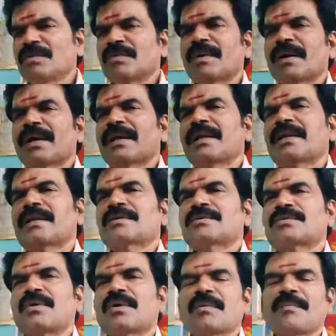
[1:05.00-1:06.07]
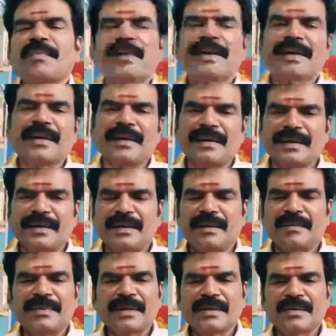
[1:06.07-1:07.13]
ஒரு வகையில் எனக்கு துரோகம் பண்ணிட்டாங்க
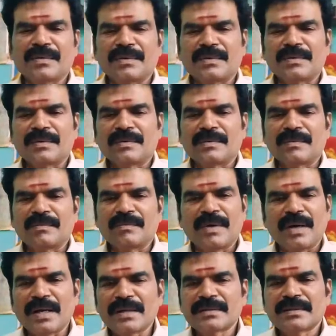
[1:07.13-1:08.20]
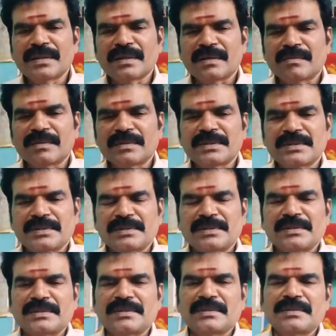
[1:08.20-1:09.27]
அப்படிங்கிற ஒரு வார்த்தைகள் வந்து
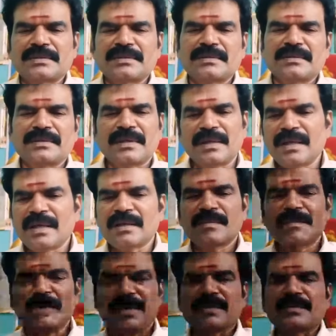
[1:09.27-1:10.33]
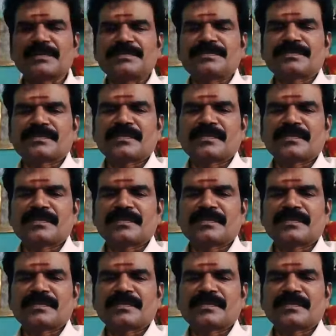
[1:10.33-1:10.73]
எல்லாத்தையுமே இருக்கும்